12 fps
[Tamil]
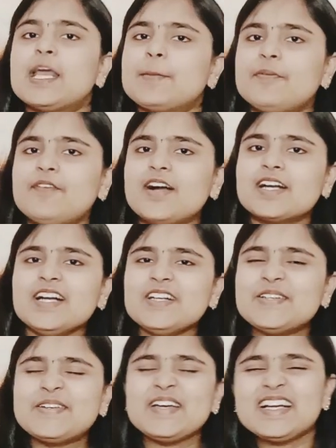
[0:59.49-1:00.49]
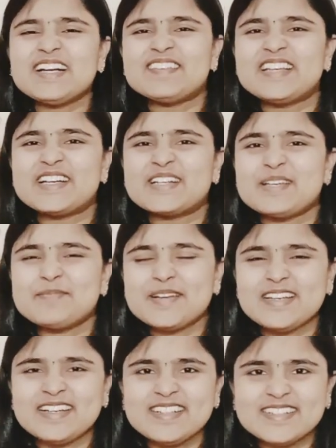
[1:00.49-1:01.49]
இப்போ வாங்க குயிக்காக வீடியோக்குள்ளே
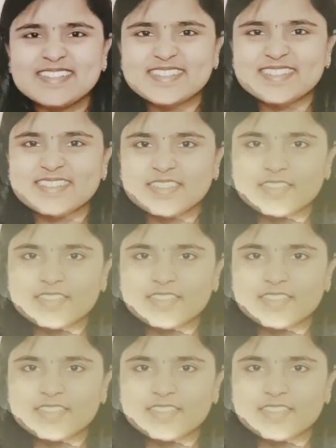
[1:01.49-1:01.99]
போகலாம் ஸோ